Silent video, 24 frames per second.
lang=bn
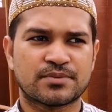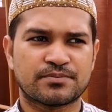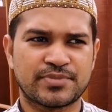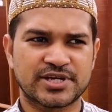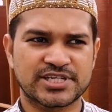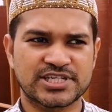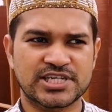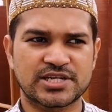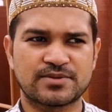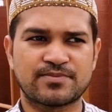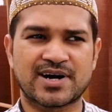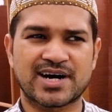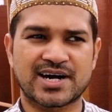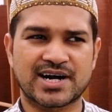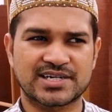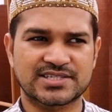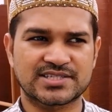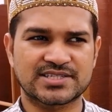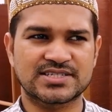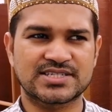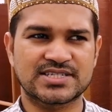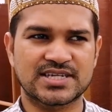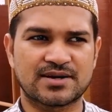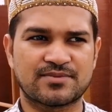বেশিরভাগ
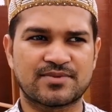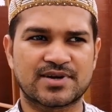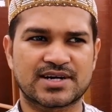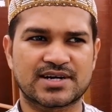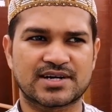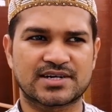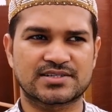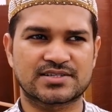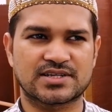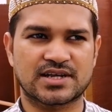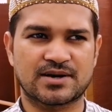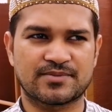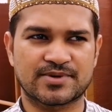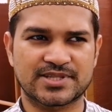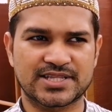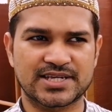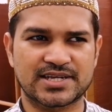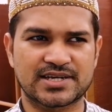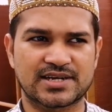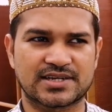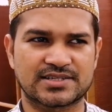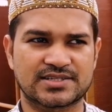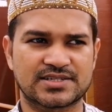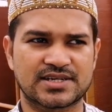আসতেছে আমার কাছে আমাদের
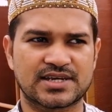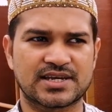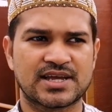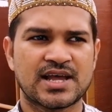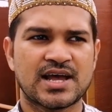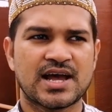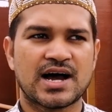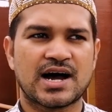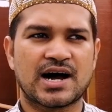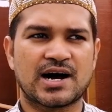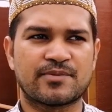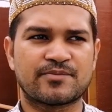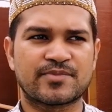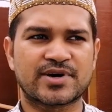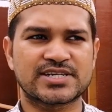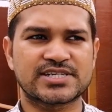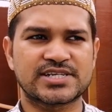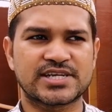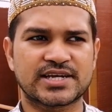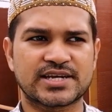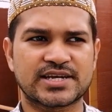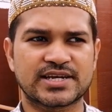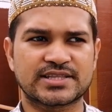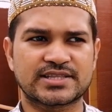কাছে আমরা
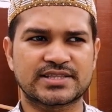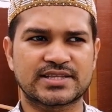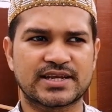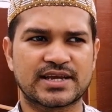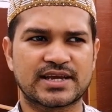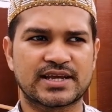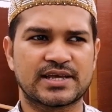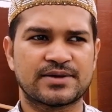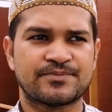সেক্ষেত্রে